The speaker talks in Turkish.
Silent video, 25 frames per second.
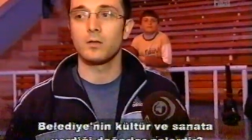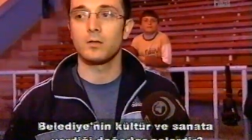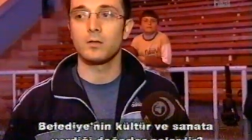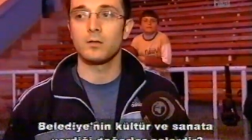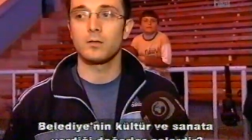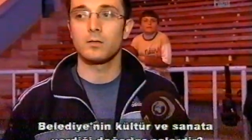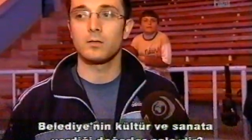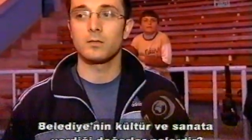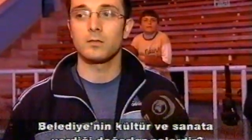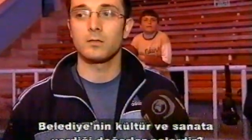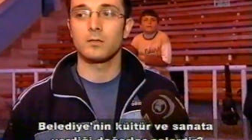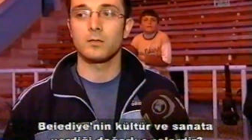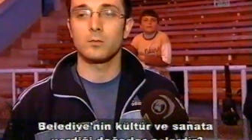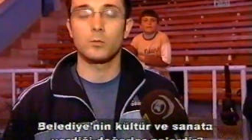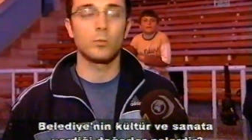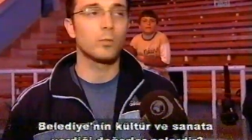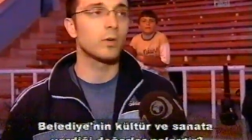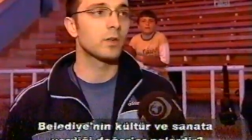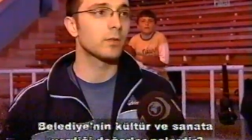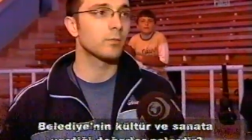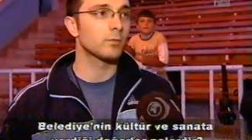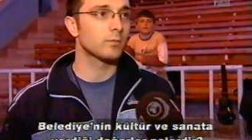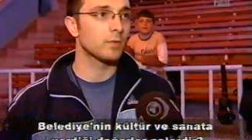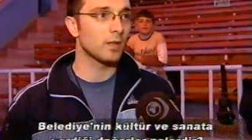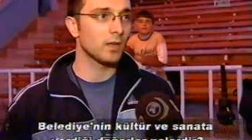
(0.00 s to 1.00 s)
Ee,
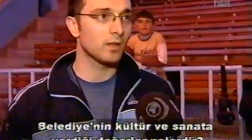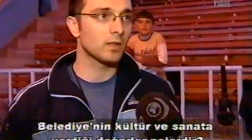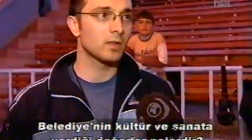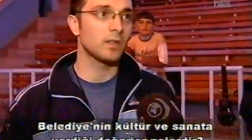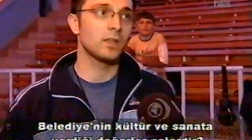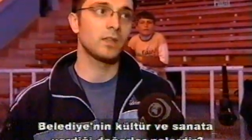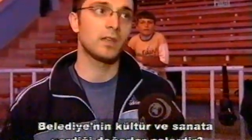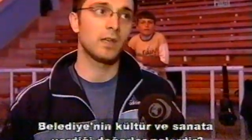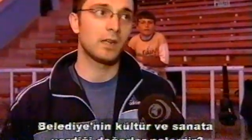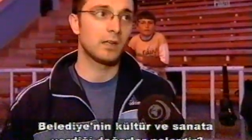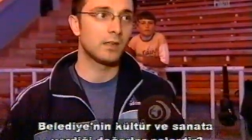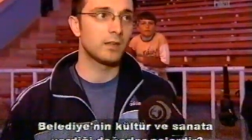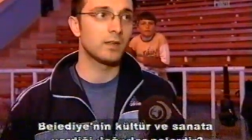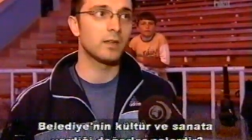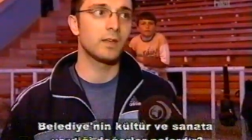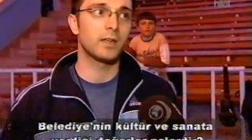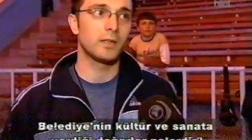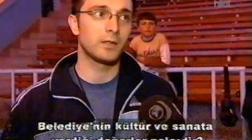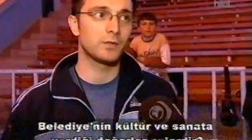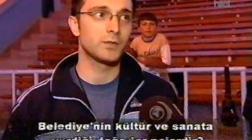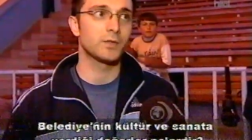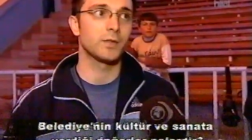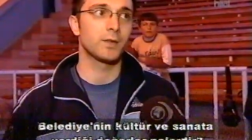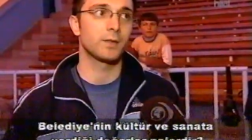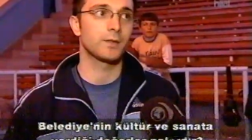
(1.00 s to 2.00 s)
umarım daha da iyi yerlere
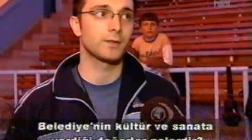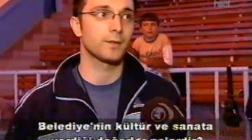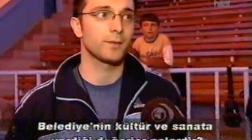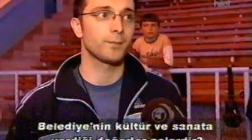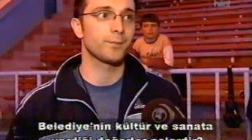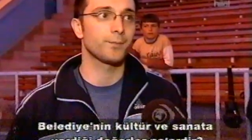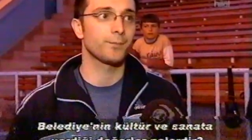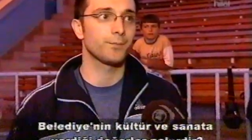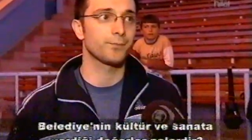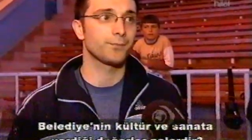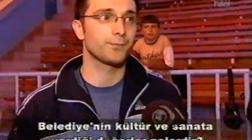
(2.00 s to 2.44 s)
geleceğiz.